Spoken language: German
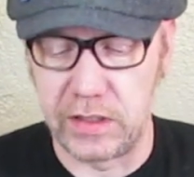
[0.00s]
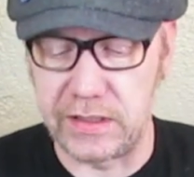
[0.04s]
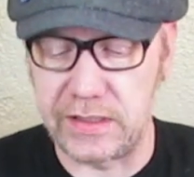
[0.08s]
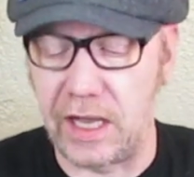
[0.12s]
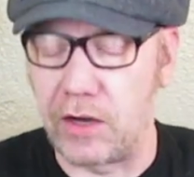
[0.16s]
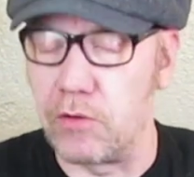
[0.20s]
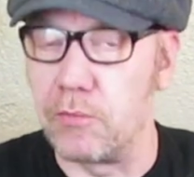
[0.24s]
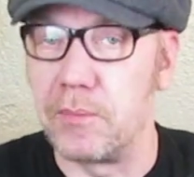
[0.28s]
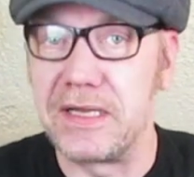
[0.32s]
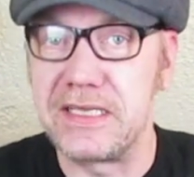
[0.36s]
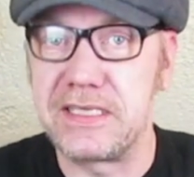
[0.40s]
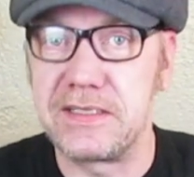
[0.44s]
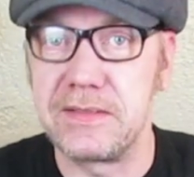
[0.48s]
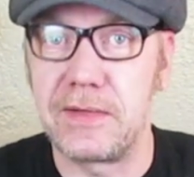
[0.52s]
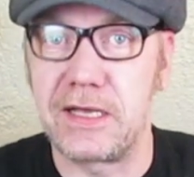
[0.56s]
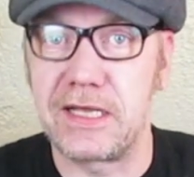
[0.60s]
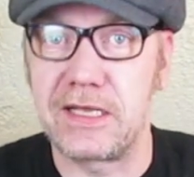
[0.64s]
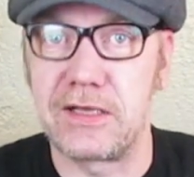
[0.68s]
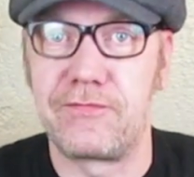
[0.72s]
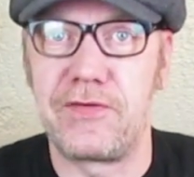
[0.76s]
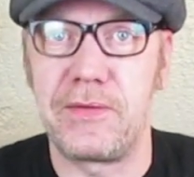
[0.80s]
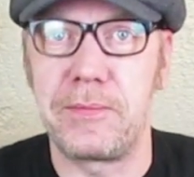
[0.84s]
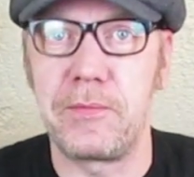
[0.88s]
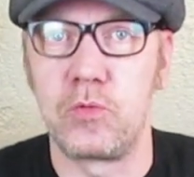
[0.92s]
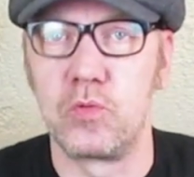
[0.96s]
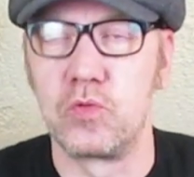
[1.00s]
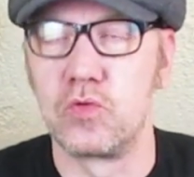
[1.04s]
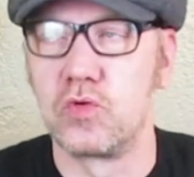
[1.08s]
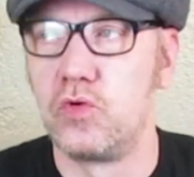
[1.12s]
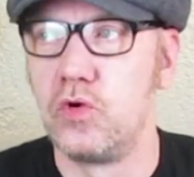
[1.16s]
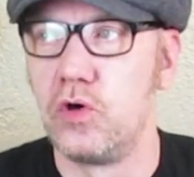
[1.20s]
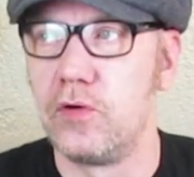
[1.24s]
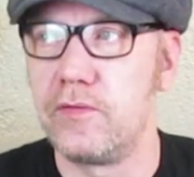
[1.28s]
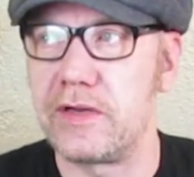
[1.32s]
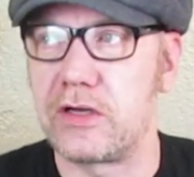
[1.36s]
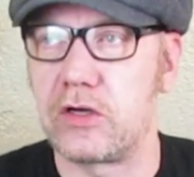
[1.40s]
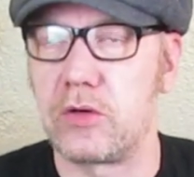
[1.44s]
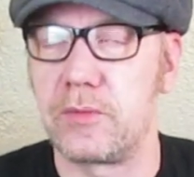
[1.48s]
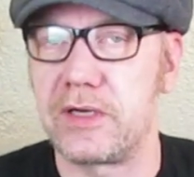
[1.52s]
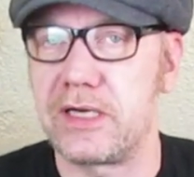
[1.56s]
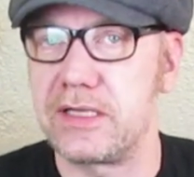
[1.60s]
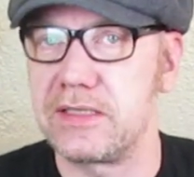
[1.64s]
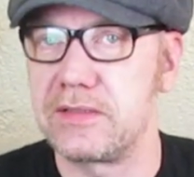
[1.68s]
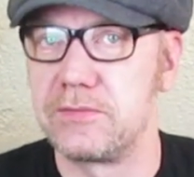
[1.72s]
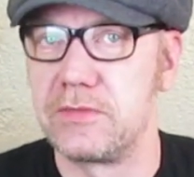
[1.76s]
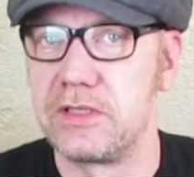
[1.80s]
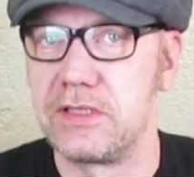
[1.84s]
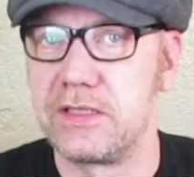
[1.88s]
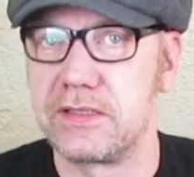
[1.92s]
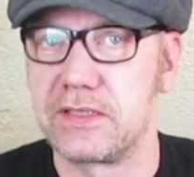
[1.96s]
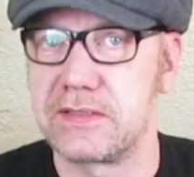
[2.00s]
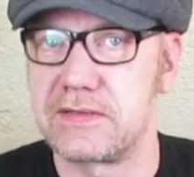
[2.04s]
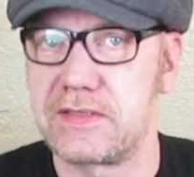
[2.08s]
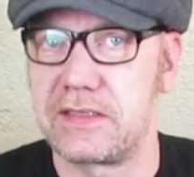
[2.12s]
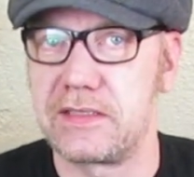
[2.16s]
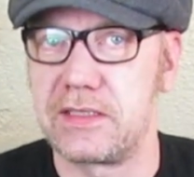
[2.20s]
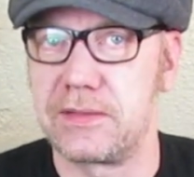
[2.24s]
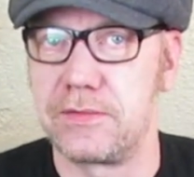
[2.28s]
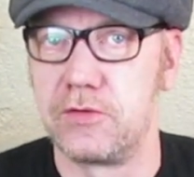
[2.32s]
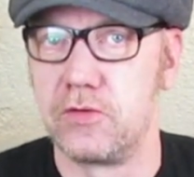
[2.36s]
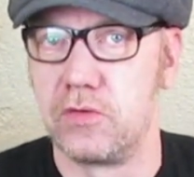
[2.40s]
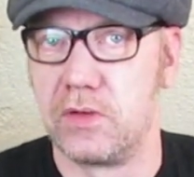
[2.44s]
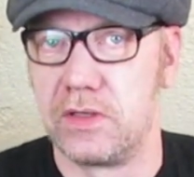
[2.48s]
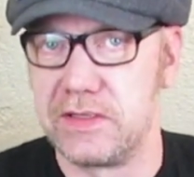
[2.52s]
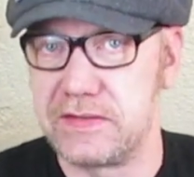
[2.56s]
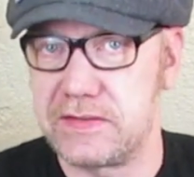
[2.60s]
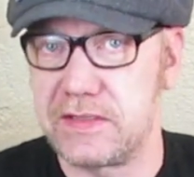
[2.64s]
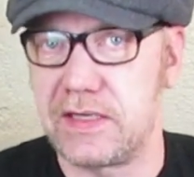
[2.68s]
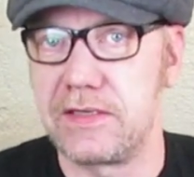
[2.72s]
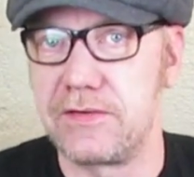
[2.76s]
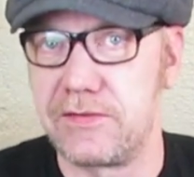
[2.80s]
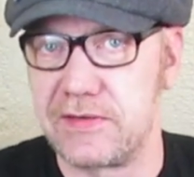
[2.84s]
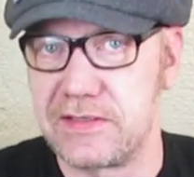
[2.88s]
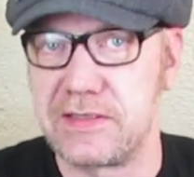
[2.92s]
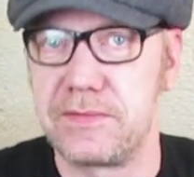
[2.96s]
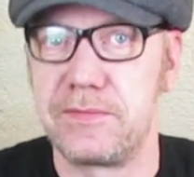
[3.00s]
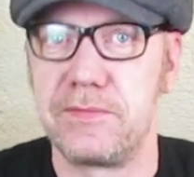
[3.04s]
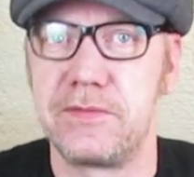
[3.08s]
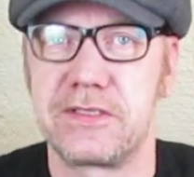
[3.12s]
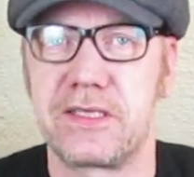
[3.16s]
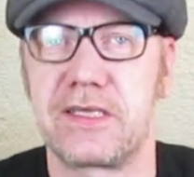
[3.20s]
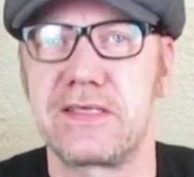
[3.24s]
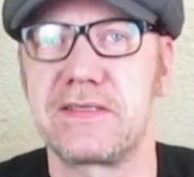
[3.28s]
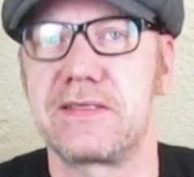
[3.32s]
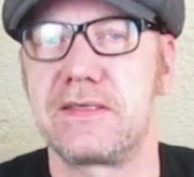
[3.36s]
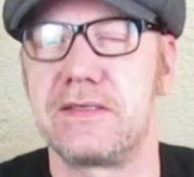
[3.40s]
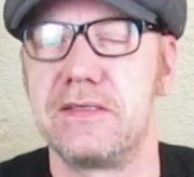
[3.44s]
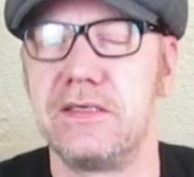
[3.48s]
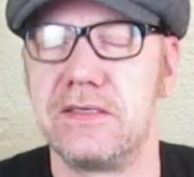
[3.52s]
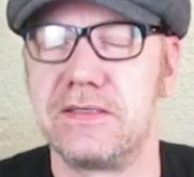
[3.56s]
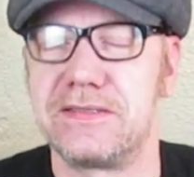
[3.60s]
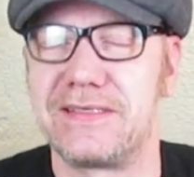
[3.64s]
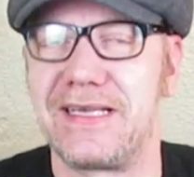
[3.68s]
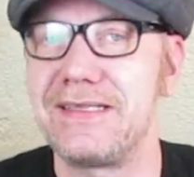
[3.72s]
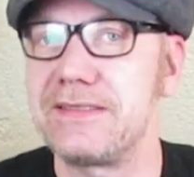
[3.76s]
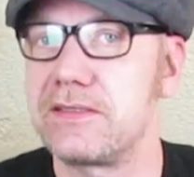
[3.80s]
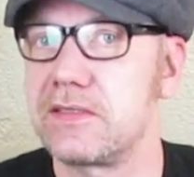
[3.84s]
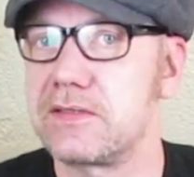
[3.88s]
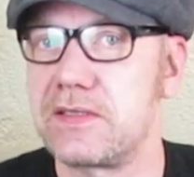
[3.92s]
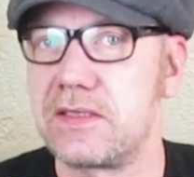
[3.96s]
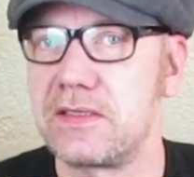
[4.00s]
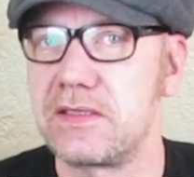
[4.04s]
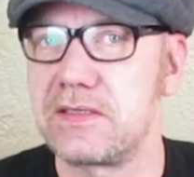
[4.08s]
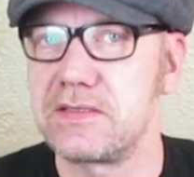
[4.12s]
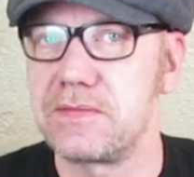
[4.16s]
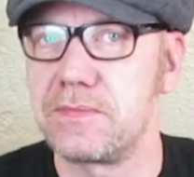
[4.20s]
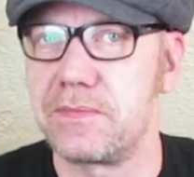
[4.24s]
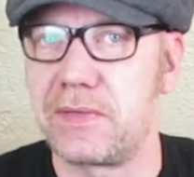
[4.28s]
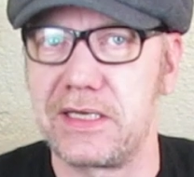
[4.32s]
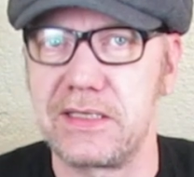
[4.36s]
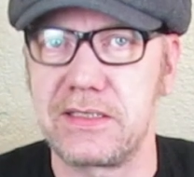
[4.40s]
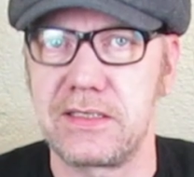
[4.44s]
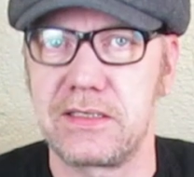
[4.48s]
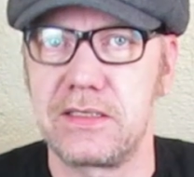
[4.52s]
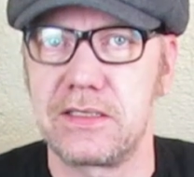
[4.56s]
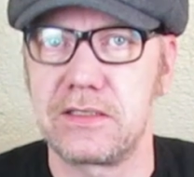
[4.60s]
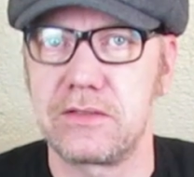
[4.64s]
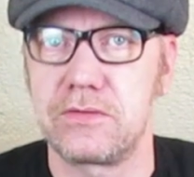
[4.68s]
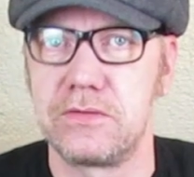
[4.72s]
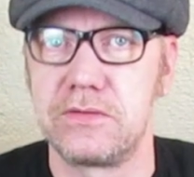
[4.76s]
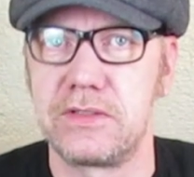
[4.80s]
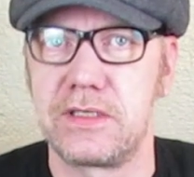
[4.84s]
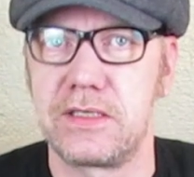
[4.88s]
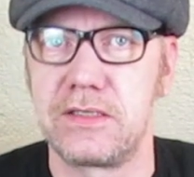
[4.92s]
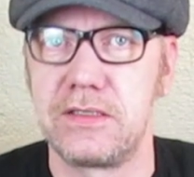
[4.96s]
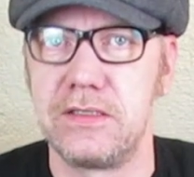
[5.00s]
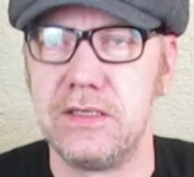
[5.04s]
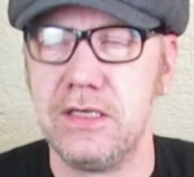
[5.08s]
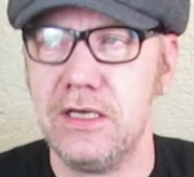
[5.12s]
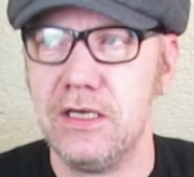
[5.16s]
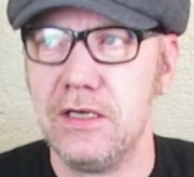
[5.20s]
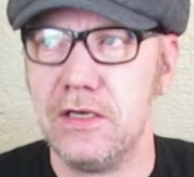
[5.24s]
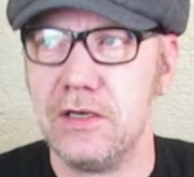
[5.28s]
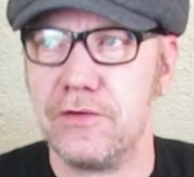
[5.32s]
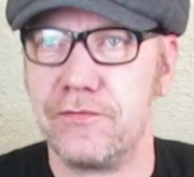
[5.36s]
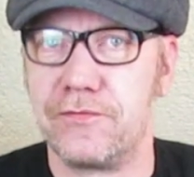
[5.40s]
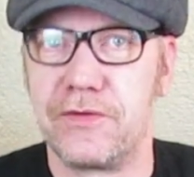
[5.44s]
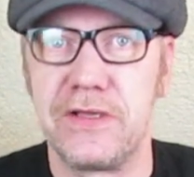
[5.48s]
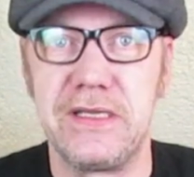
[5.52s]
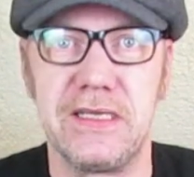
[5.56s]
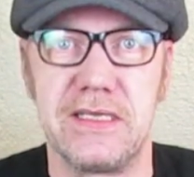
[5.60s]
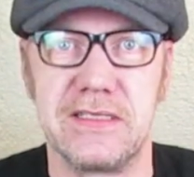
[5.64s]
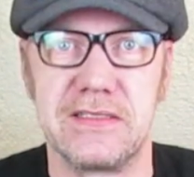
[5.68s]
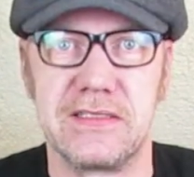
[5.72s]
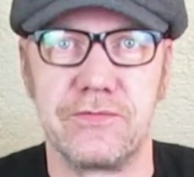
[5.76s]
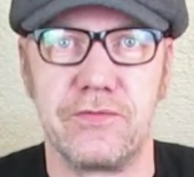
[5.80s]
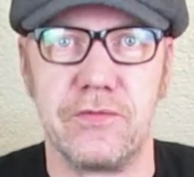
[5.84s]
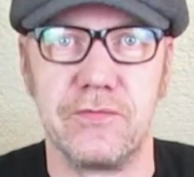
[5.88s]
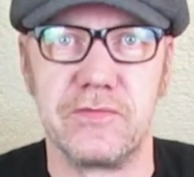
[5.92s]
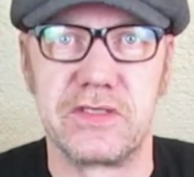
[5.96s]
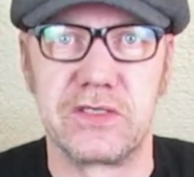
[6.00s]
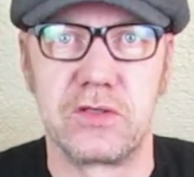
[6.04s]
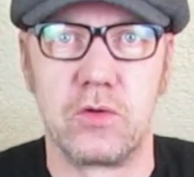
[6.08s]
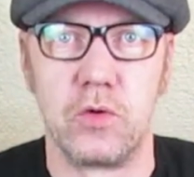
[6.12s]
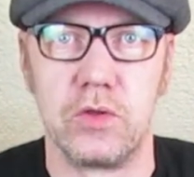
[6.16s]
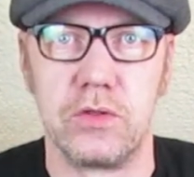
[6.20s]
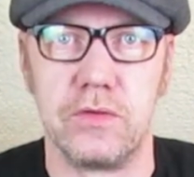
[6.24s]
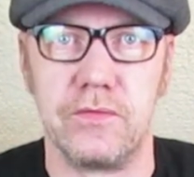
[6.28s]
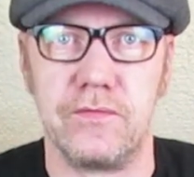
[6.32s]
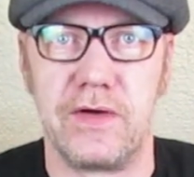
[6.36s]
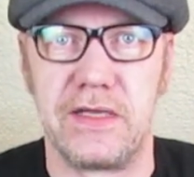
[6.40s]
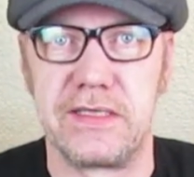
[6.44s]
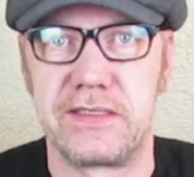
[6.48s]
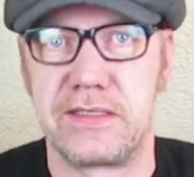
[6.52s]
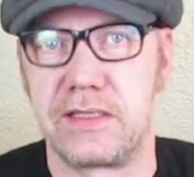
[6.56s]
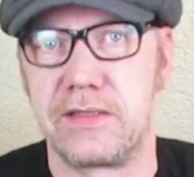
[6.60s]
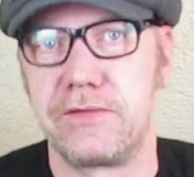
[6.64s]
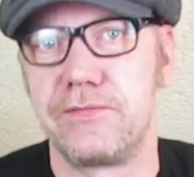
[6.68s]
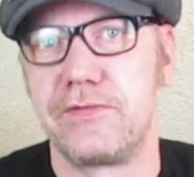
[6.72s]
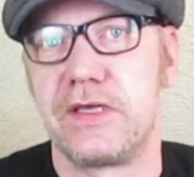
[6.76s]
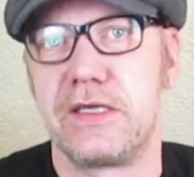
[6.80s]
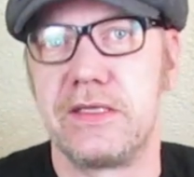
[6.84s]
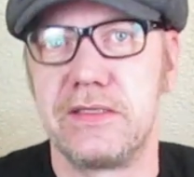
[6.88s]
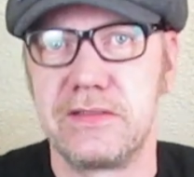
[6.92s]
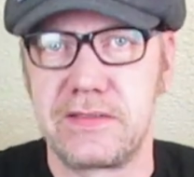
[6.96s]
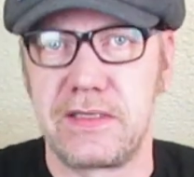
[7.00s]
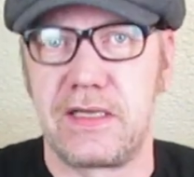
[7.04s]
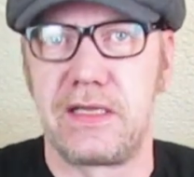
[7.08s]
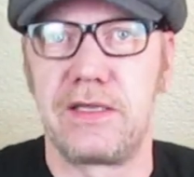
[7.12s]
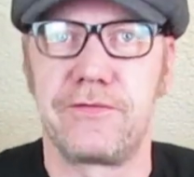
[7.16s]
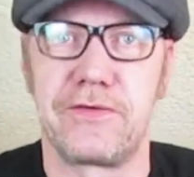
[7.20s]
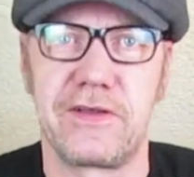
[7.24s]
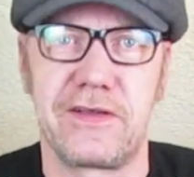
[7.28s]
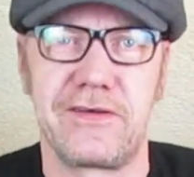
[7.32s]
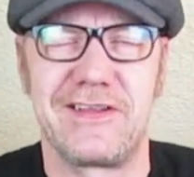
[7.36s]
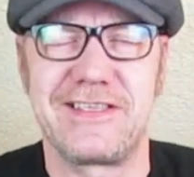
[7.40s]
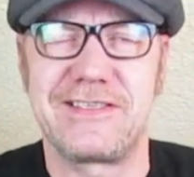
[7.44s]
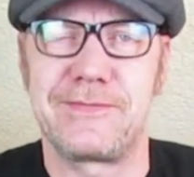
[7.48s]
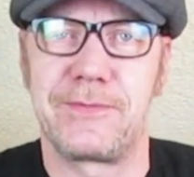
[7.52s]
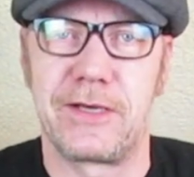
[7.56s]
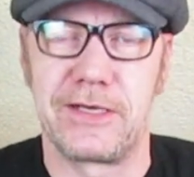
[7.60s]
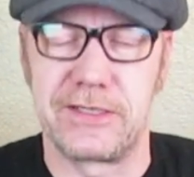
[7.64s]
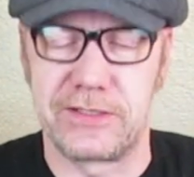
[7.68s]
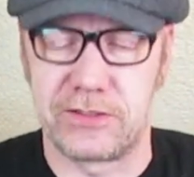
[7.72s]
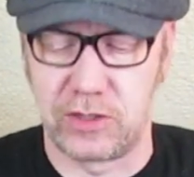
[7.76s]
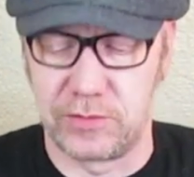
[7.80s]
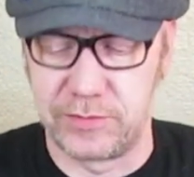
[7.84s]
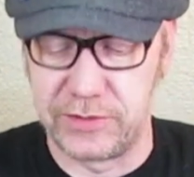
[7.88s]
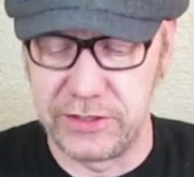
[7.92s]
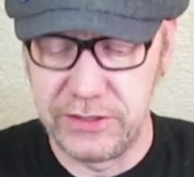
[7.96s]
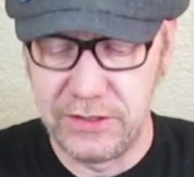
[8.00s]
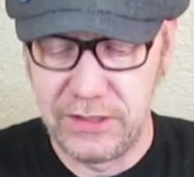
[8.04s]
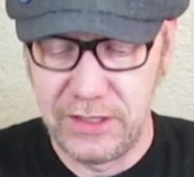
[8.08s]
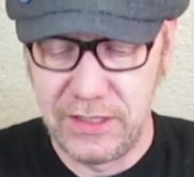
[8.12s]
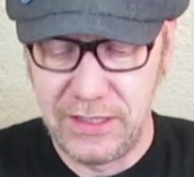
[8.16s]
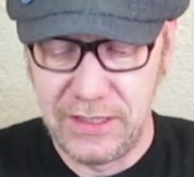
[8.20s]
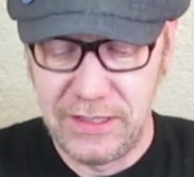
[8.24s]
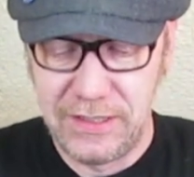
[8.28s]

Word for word: Ja, manche fällt mir eine Kurve, da kommt gerade ein interessanter, oder ist gerade was Interess äh, sehr Interessantes im Beitrag und dann fehlen ja diese fünf Sekunden, weil ich dann wieder in den Frequenzbereich komme.